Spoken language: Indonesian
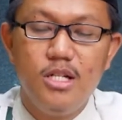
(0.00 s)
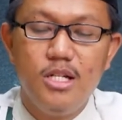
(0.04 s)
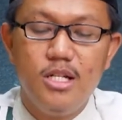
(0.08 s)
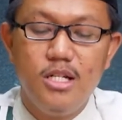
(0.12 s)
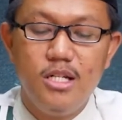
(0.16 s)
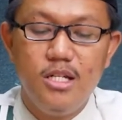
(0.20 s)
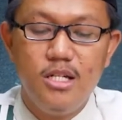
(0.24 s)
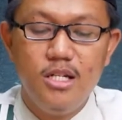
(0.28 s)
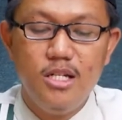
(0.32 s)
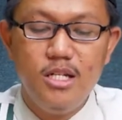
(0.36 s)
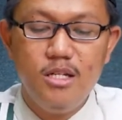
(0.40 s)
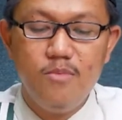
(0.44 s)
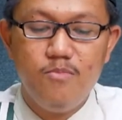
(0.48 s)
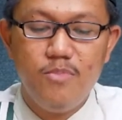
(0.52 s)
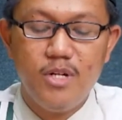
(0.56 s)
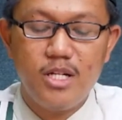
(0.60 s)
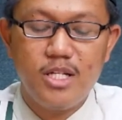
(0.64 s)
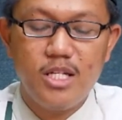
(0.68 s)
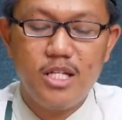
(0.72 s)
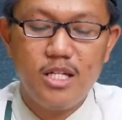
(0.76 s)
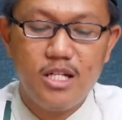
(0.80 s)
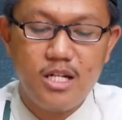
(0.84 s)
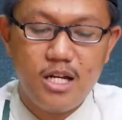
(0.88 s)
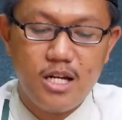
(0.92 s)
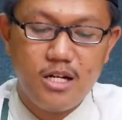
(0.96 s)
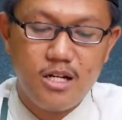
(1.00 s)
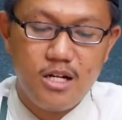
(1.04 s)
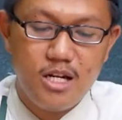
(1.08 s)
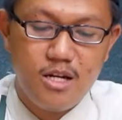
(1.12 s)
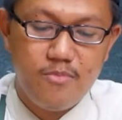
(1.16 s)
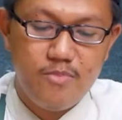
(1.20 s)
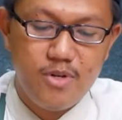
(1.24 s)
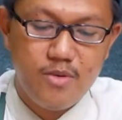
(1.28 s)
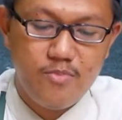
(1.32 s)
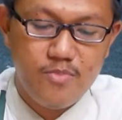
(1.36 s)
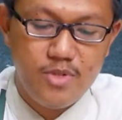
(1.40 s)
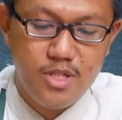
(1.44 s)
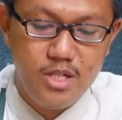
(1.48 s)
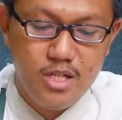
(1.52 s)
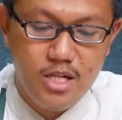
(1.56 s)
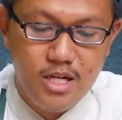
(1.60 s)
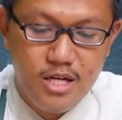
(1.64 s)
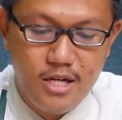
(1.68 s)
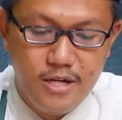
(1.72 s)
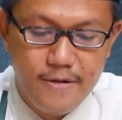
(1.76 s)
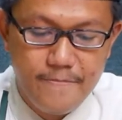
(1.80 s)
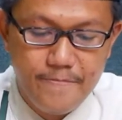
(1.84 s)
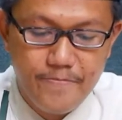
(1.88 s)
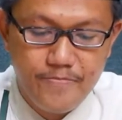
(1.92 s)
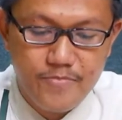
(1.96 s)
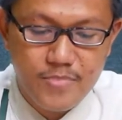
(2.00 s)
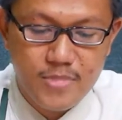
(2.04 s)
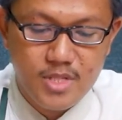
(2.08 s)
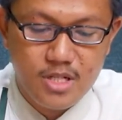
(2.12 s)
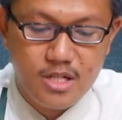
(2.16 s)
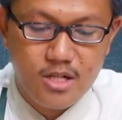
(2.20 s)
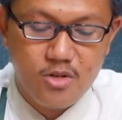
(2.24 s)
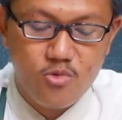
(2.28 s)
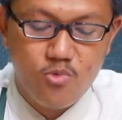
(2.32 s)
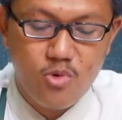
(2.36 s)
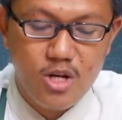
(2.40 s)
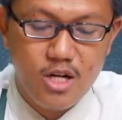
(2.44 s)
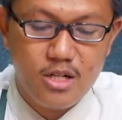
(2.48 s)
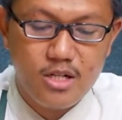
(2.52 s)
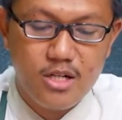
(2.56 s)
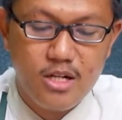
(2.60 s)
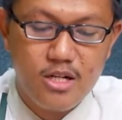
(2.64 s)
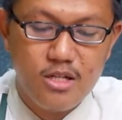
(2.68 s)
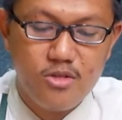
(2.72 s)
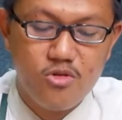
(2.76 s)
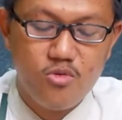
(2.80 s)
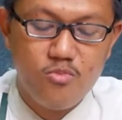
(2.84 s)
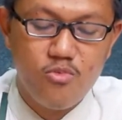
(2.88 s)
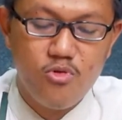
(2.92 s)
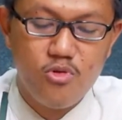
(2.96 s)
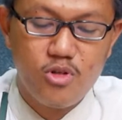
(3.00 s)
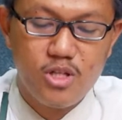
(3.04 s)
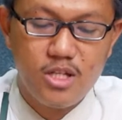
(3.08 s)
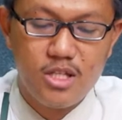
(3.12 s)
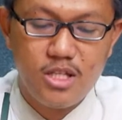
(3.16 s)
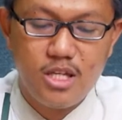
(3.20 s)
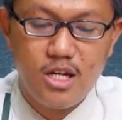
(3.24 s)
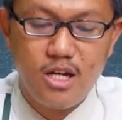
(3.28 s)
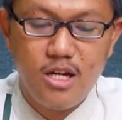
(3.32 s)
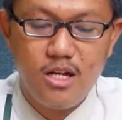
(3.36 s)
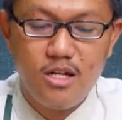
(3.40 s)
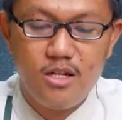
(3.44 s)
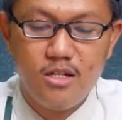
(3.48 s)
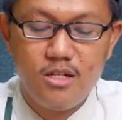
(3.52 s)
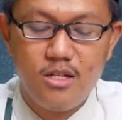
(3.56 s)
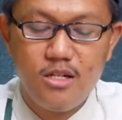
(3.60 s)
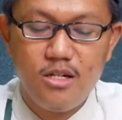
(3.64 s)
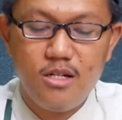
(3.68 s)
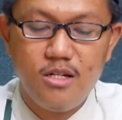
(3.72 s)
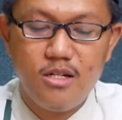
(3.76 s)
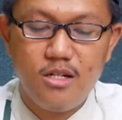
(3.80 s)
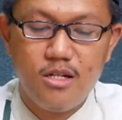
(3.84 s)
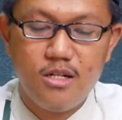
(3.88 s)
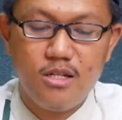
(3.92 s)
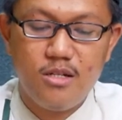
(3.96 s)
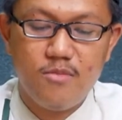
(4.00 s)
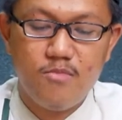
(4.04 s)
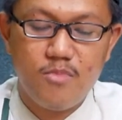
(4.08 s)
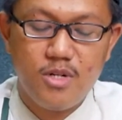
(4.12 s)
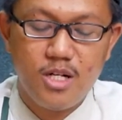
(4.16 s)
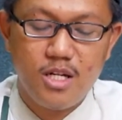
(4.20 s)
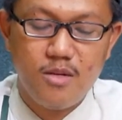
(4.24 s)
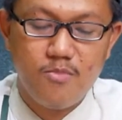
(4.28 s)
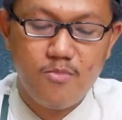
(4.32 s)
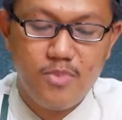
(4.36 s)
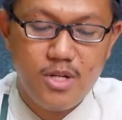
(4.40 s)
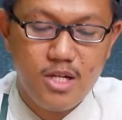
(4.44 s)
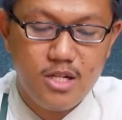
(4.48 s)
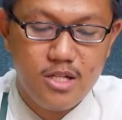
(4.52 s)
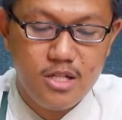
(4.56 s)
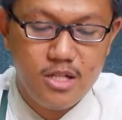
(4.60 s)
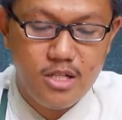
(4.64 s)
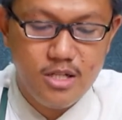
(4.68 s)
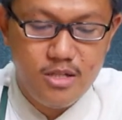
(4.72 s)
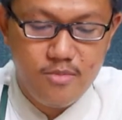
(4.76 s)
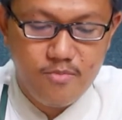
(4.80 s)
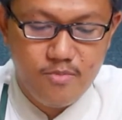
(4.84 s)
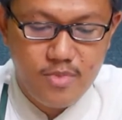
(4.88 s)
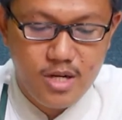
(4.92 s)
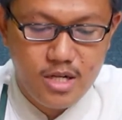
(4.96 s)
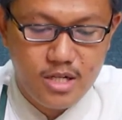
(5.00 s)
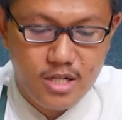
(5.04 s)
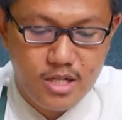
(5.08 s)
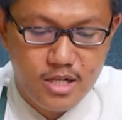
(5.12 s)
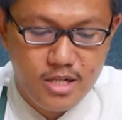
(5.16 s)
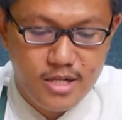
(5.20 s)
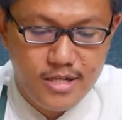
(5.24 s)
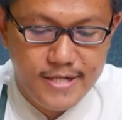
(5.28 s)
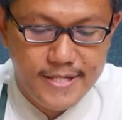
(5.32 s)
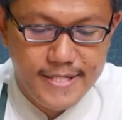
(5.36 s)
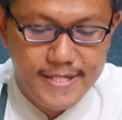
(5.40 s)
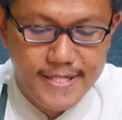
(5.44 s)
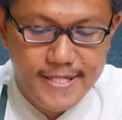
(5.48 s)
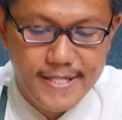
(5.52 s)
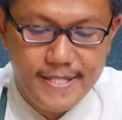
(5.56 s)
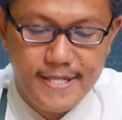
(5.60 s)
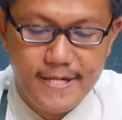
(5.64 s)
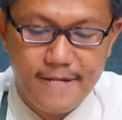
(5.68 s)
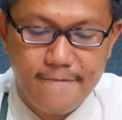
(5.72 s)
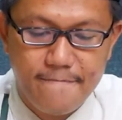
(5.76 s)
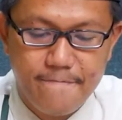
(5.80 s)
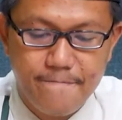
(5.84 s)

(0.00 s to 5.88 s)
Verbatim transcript: dibersihkan apabila keluar dari tubuh kita ya, dan menempel di pakaian kita.